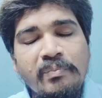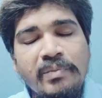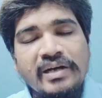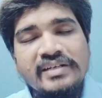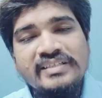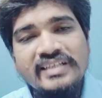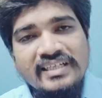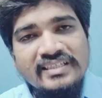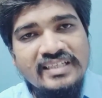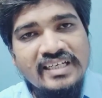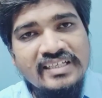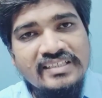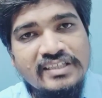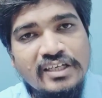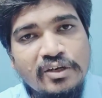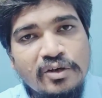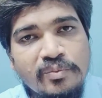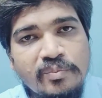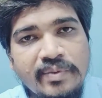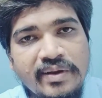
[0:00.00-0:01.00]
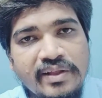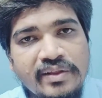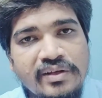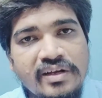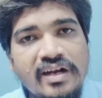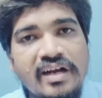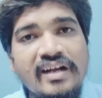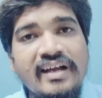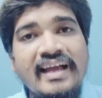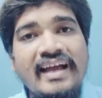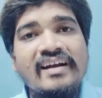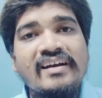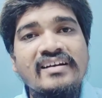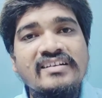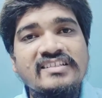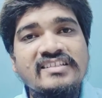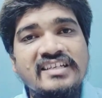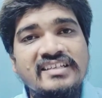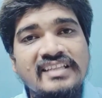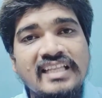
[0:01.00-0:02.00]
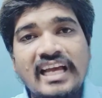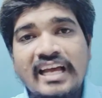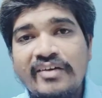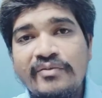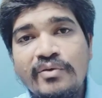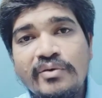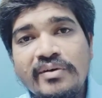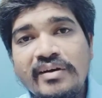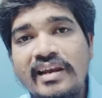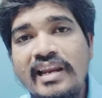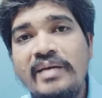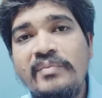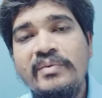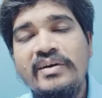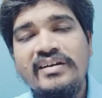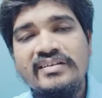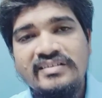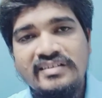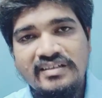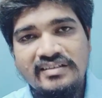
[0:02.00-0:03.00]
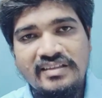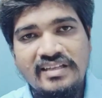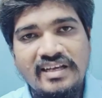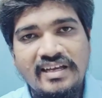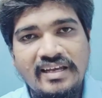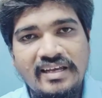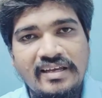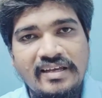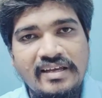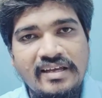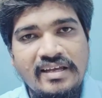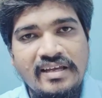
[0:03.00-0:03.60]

पचास हजार रुपये का क्या कर सकता है वो क्लेम कर सकता है